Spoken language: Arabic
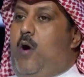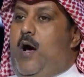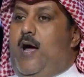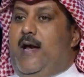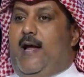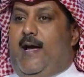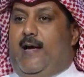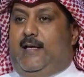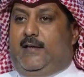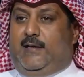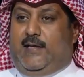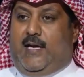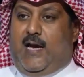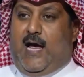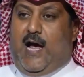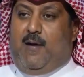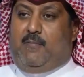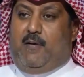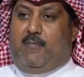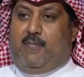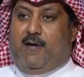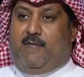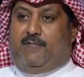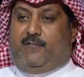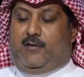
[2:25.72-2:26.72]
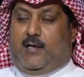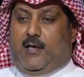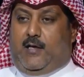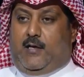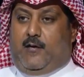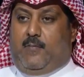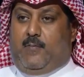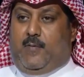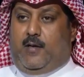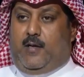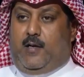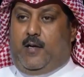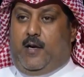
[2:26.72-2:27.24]
وانا عندي لاعب ابي
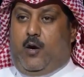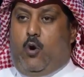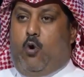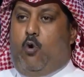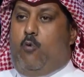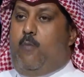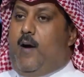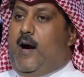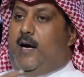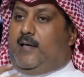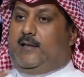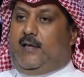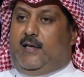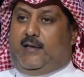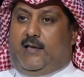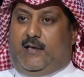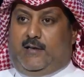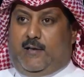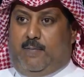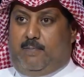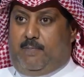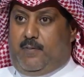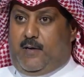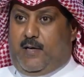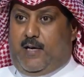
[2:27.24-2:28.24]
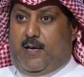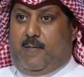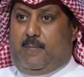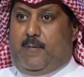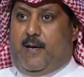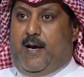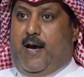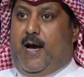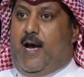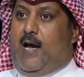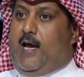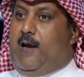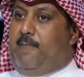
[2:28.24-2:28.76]
افتك منه وما قدرت ادبر له
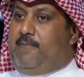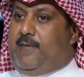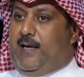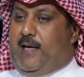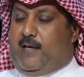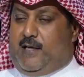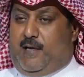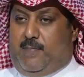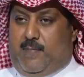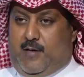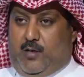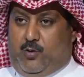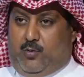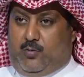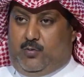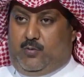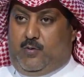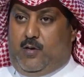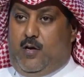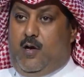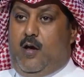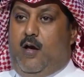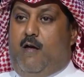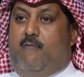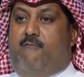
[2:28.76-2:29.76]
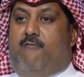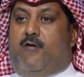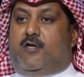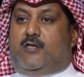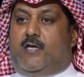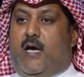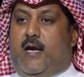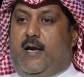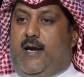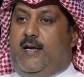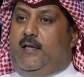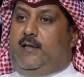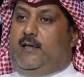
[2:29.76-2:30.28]
بيعه الا ب 3 مليون
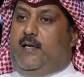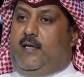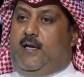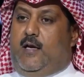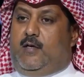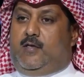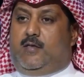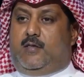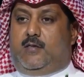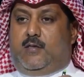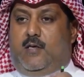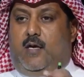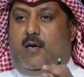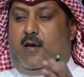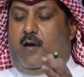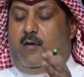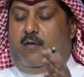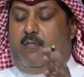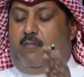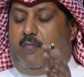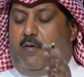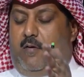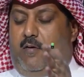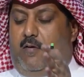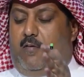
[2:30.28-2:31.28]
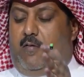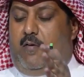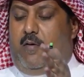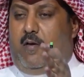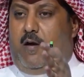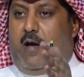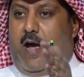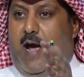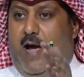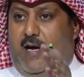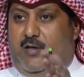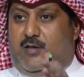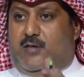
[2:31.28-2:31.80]
فصار عندي نجز آه،
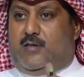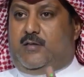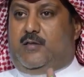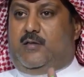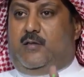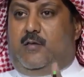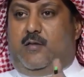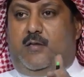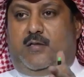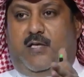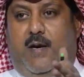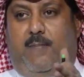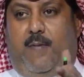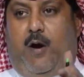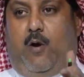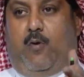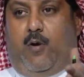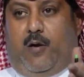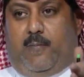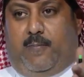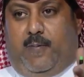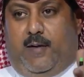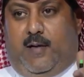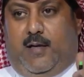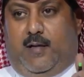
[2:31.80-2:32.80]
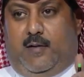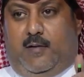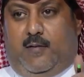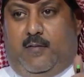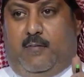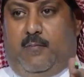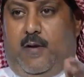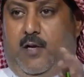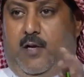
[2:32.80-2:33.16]
عجز 47